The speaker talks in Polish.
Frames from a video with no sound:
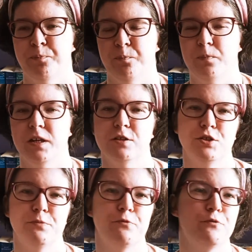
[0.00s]
mm,
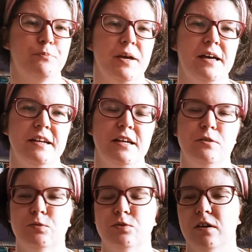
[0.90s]
czy w
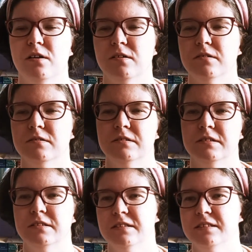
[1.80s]
PRL-u to
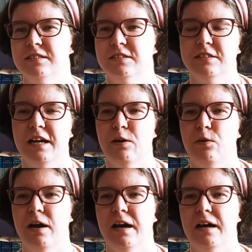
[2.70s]
y,
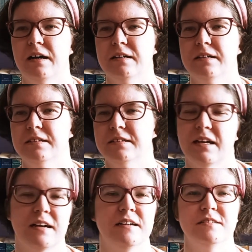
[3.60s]
istniała y,
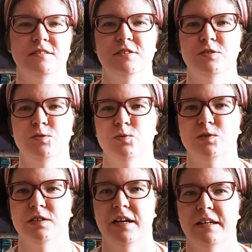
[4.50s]
taka
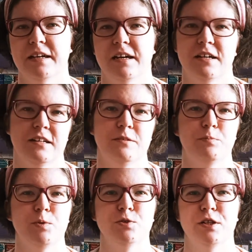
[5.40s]
instytucja jak y,
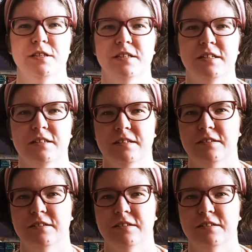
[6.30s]
pośrednik